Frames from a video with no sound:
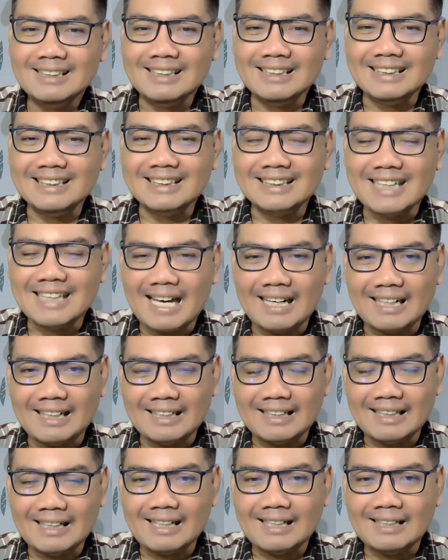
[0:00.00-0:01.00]
eh,
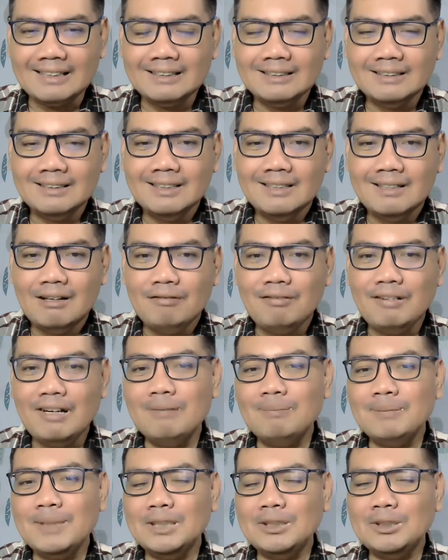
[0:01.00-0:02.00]
karena
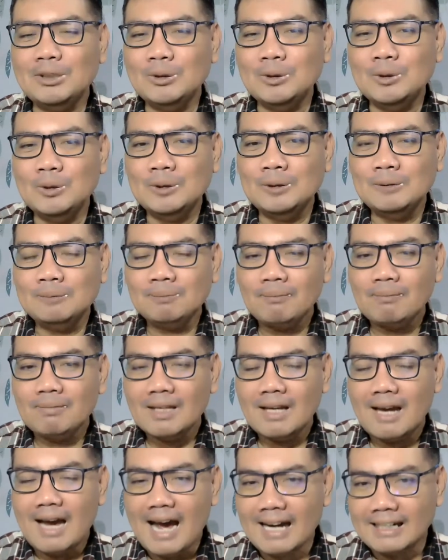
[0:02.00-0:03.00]
film itu
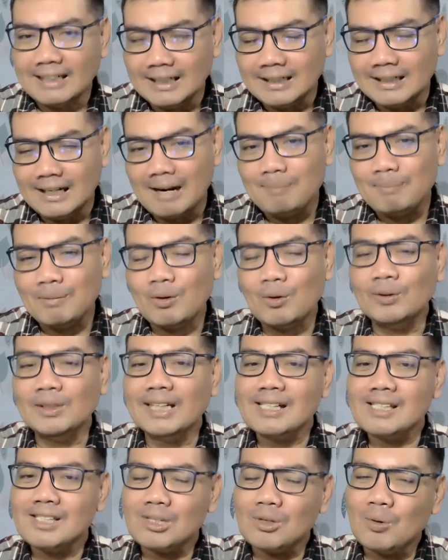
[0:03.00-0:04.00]
ada dalam
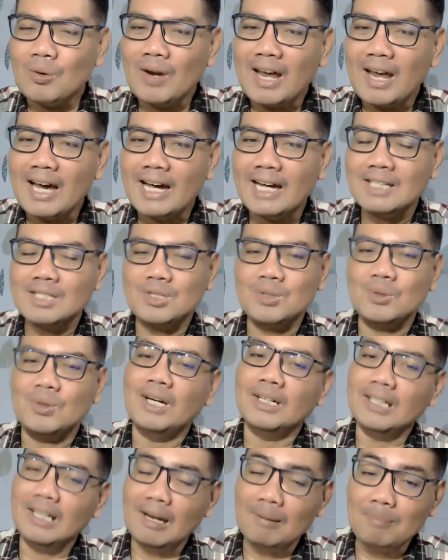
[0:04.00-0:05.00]
konteks sekolah
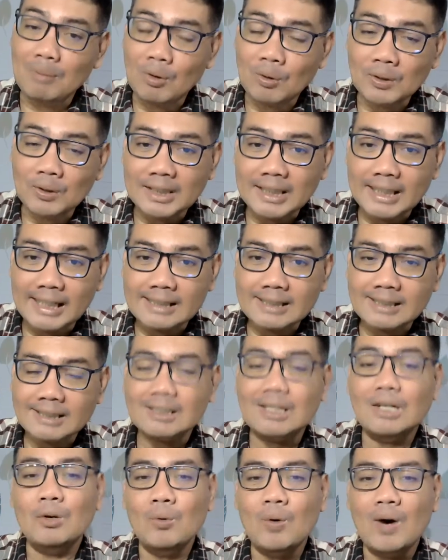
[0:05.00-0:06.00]
juga dalam konteks
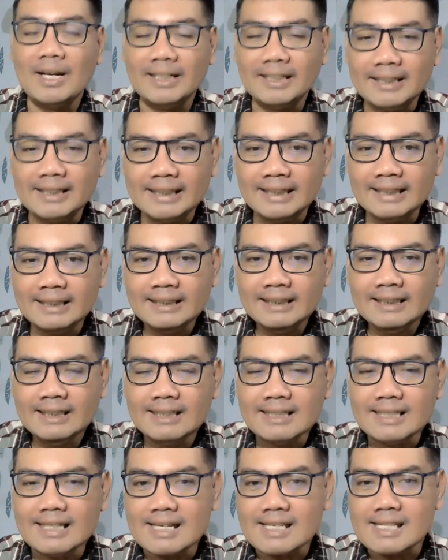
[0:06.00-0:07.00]
keluarga
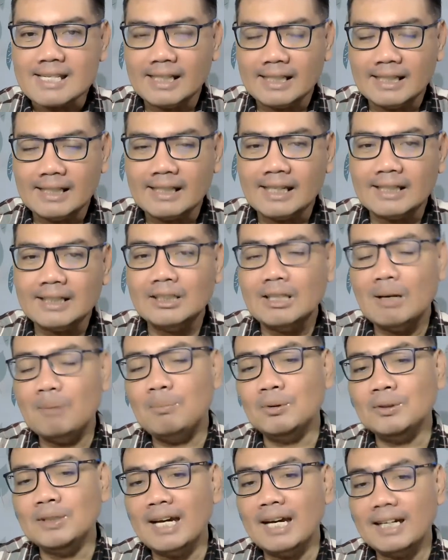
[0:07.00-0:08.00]
yang saya kira kita
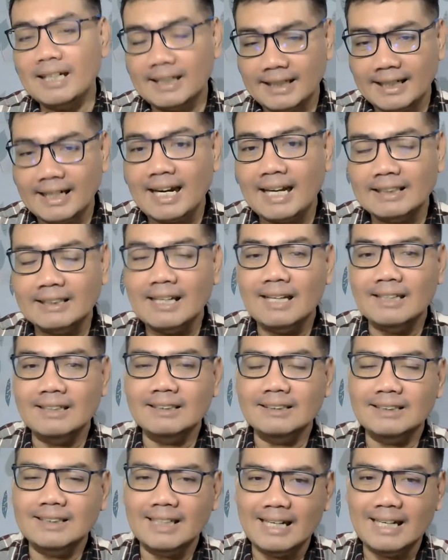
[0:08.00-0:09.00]
punya kedekatan
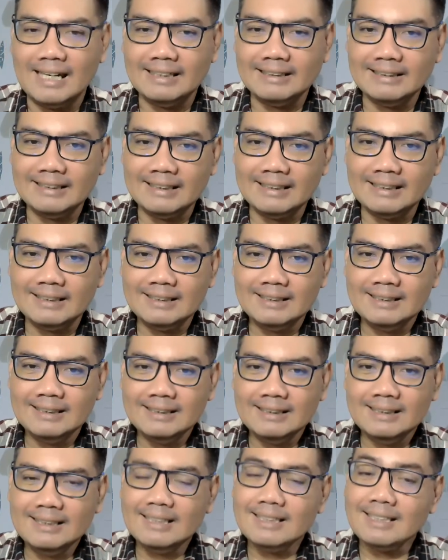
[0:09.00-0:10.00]
dengannya
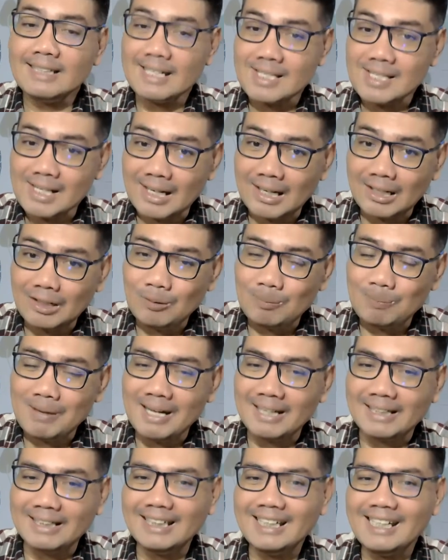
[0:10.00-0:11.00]
dan jangan
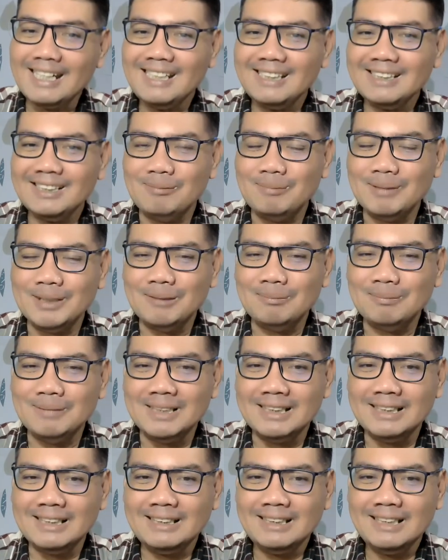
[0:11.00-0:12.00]
lupa ya
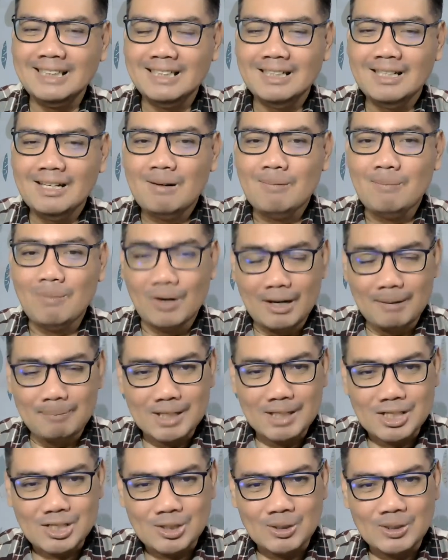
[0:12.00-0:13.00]
teman-teman mulai
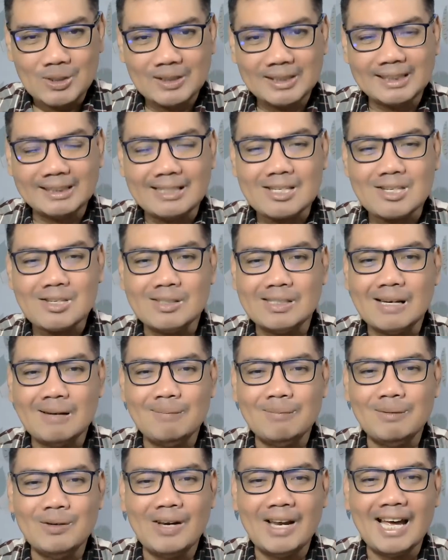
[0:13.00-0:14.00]
besok kita sudah
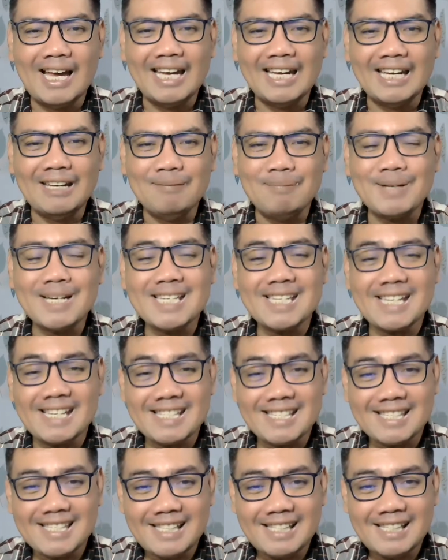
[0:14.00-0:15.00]
mulai
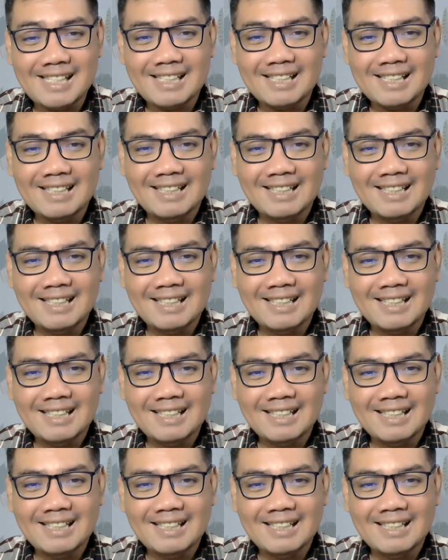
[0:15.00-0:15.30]
presensi